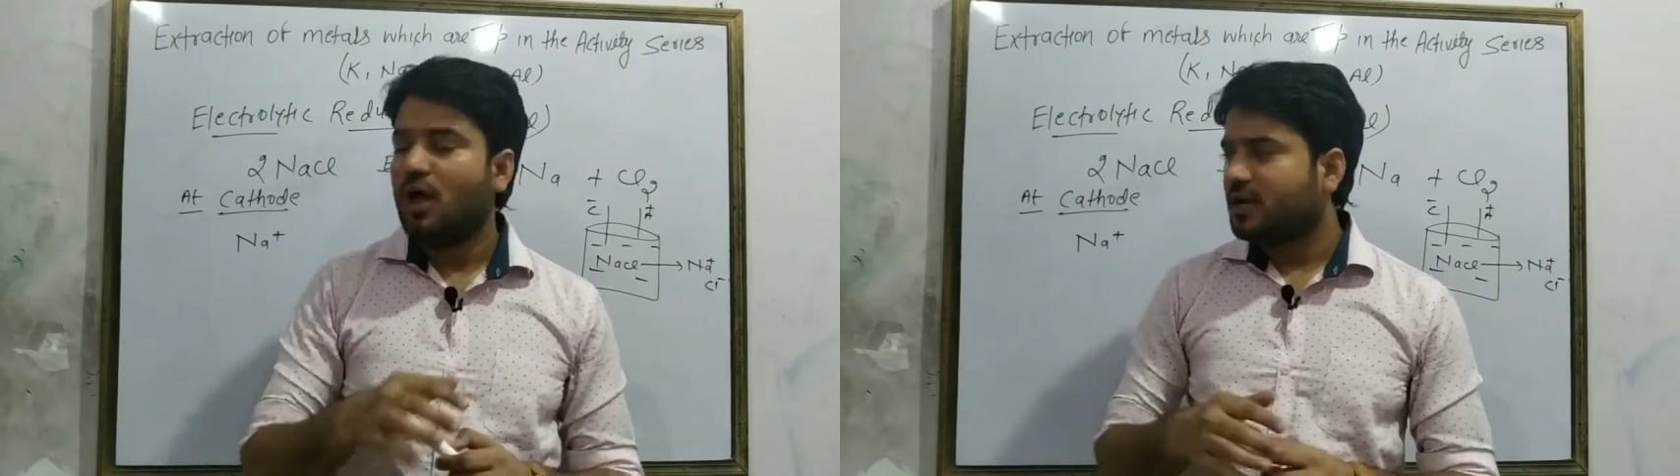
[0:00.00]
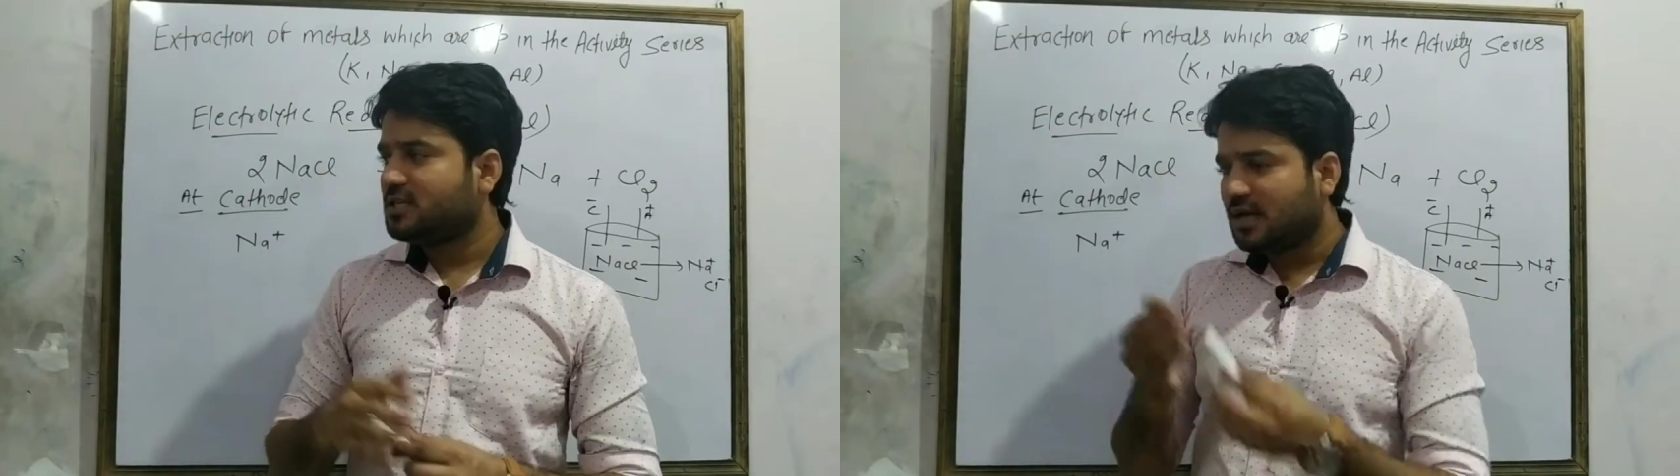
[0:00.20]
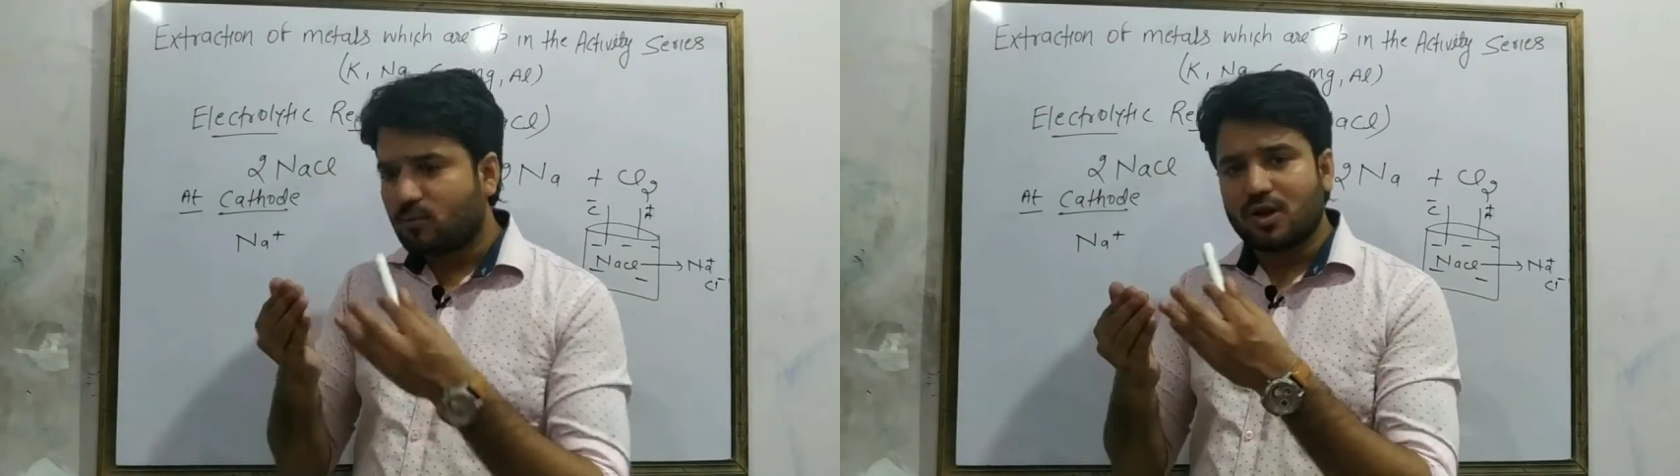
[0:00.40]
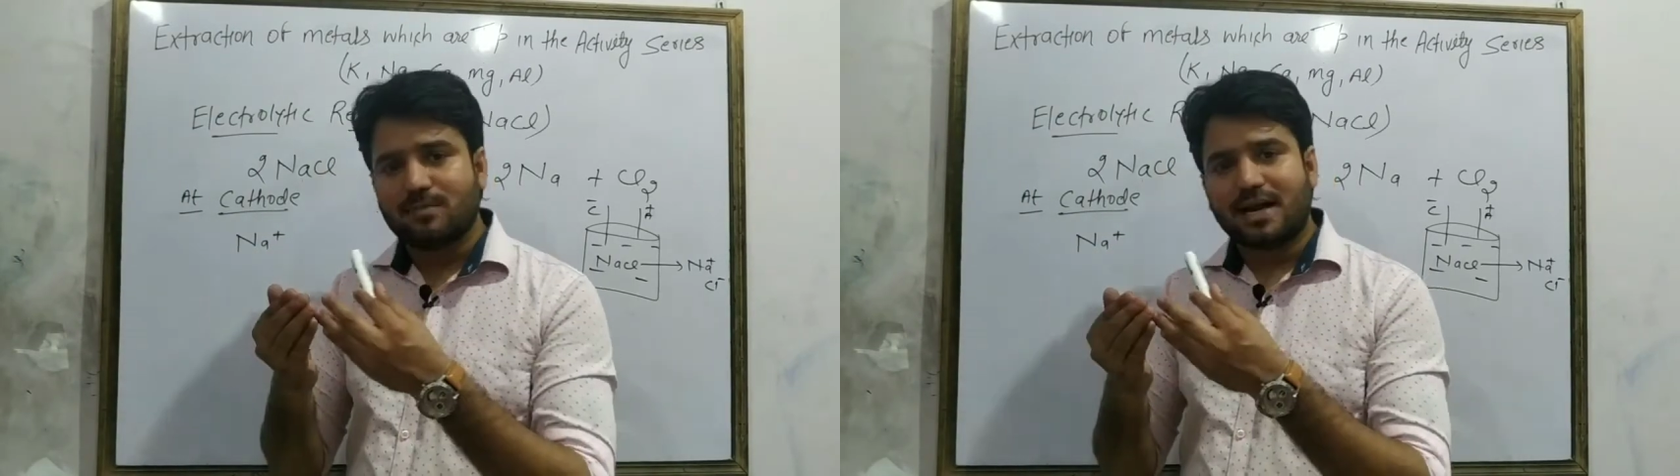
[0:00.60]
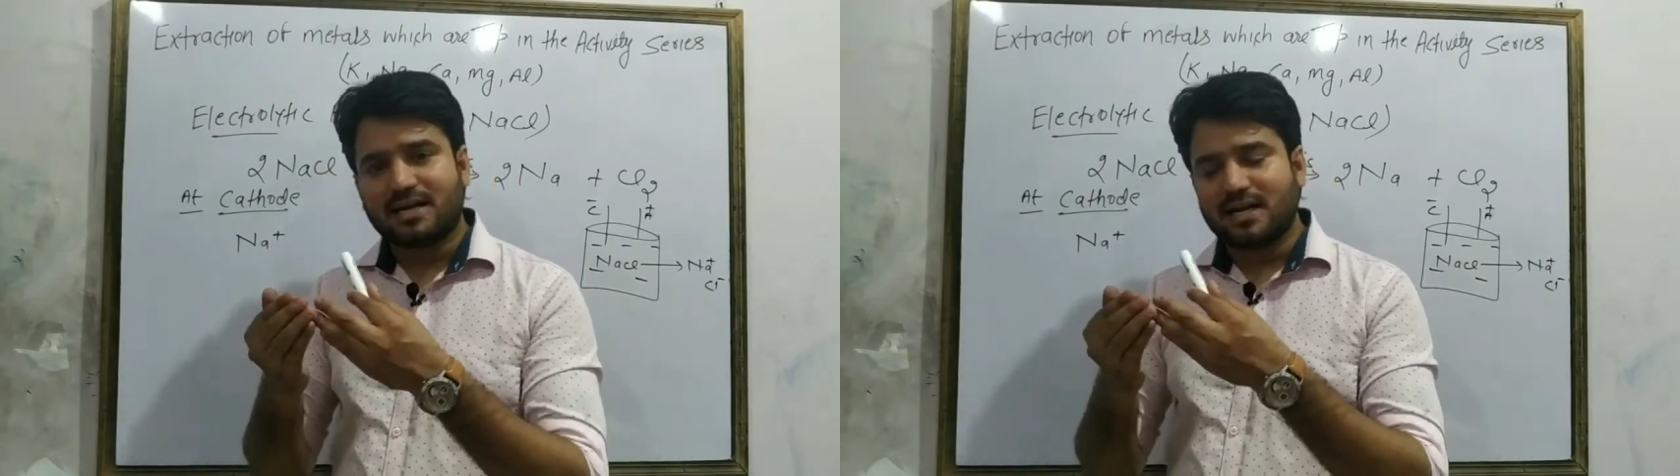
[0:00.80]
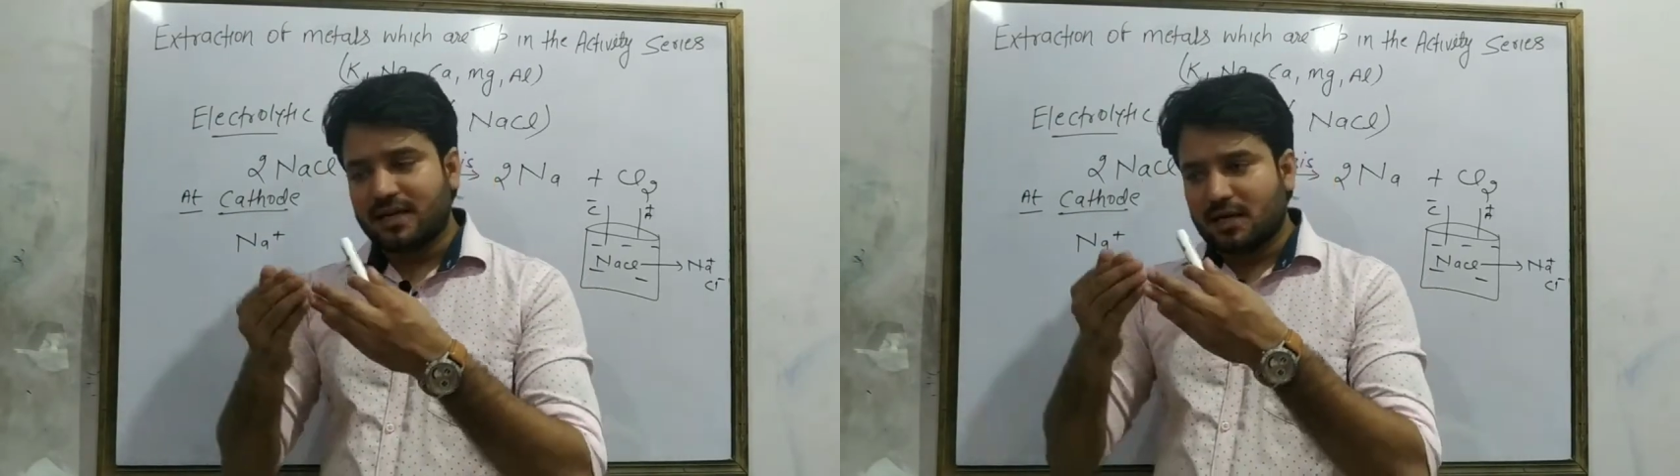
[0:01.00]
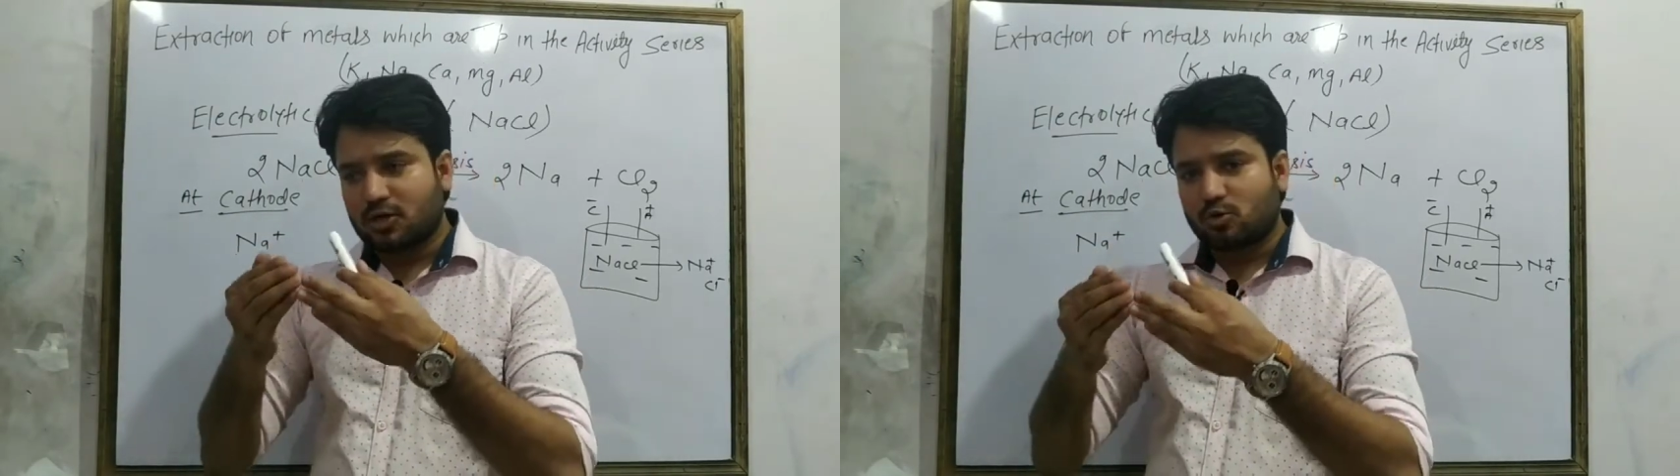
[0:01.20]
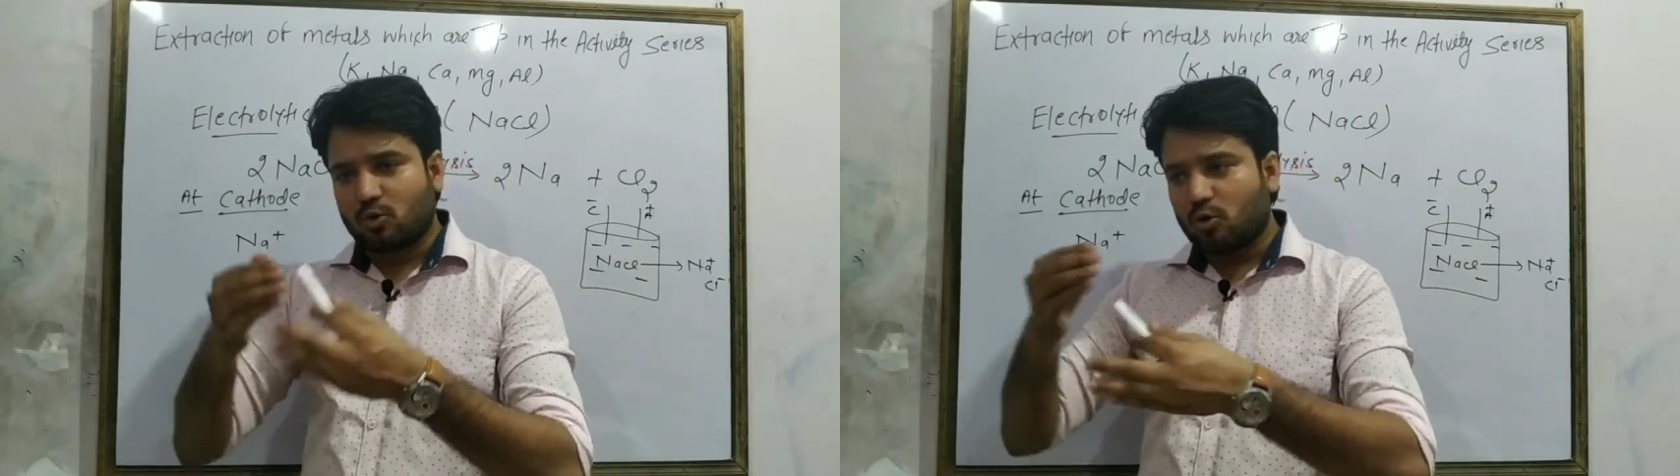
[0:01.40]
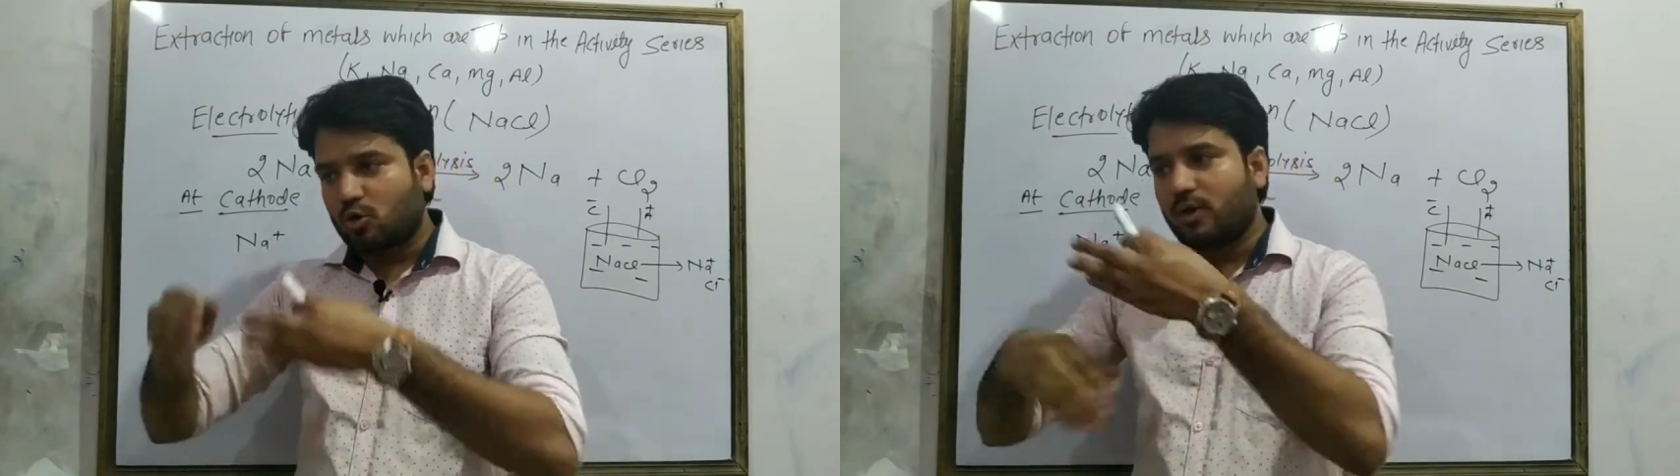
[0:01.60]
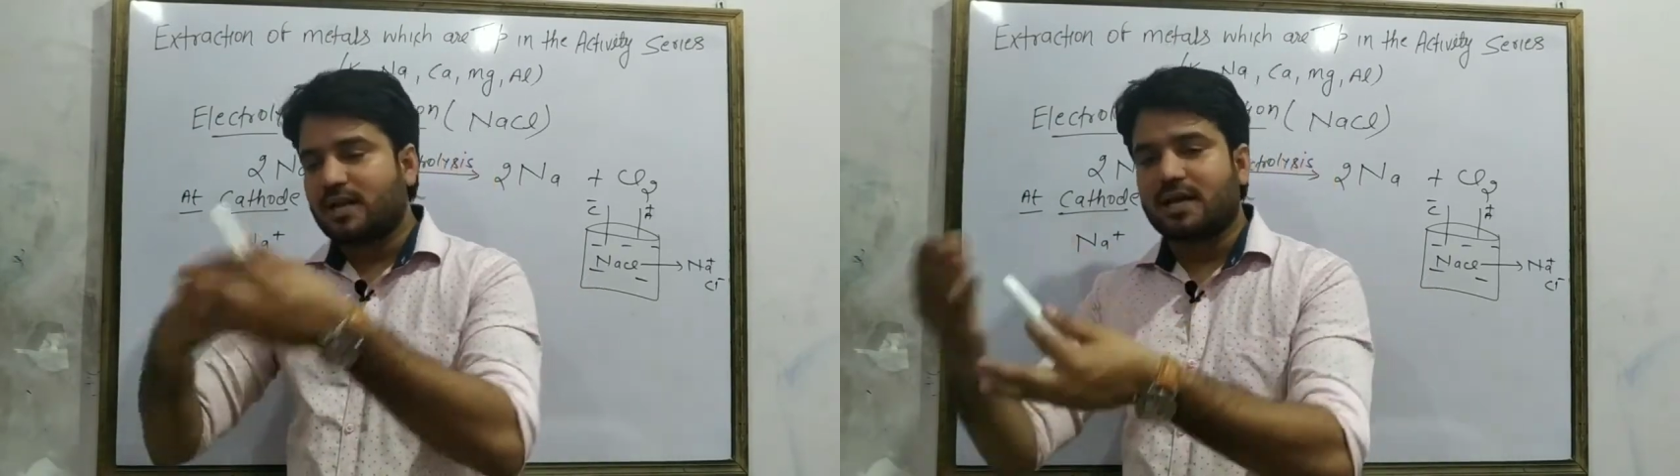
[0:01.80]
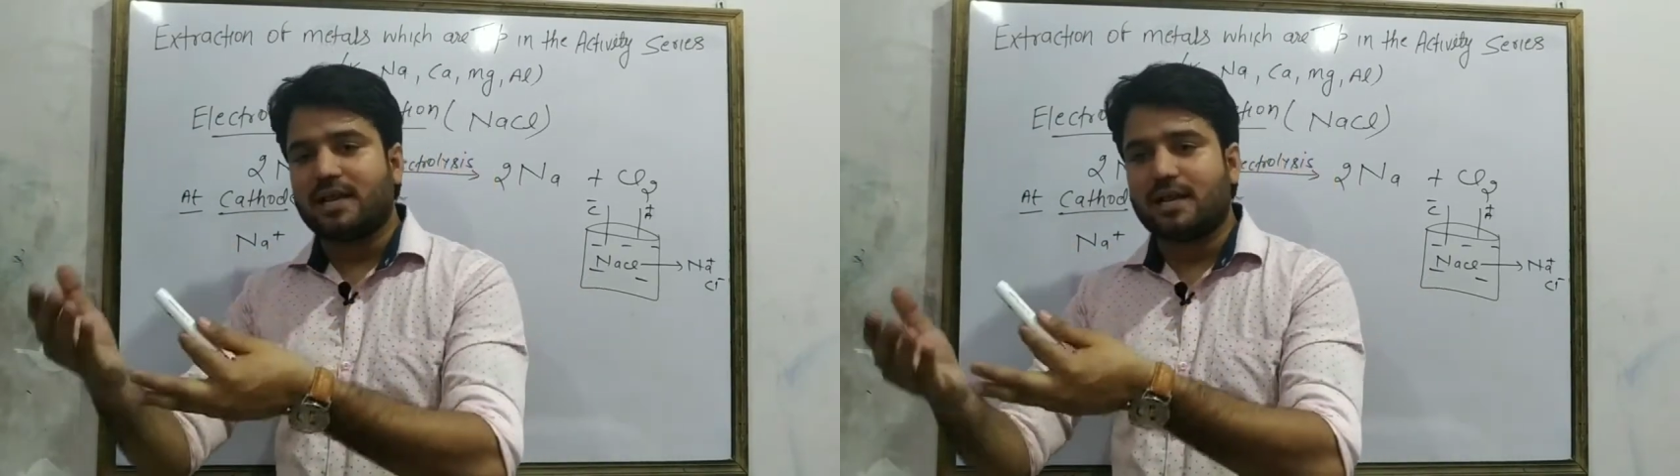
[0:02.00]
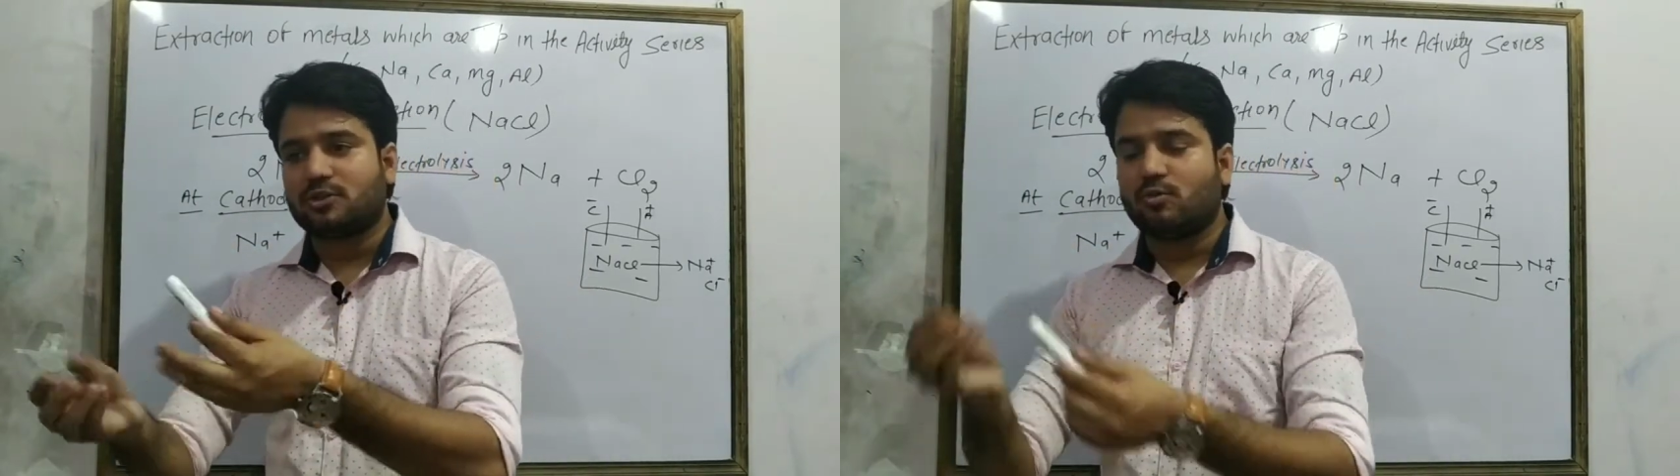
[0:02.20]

कि जब कोई मेटल इलेक्ट्रॉन को डोनेट करेगा